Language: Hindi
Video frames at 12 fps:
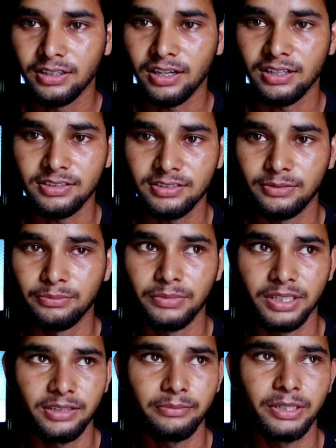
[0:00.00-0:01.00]
काश
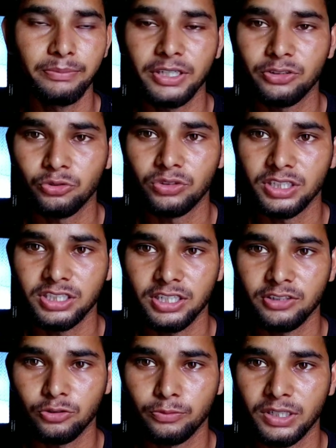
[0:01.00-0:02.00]
मैं मेरे पास होते
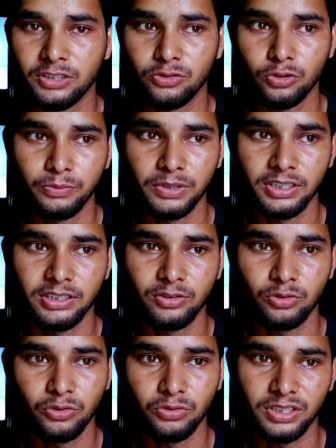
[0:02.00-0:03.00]
चार सौ पाँच सौ रुपये
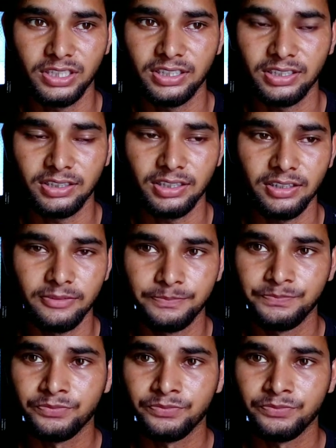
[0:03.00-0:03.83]
तो ठीक रहता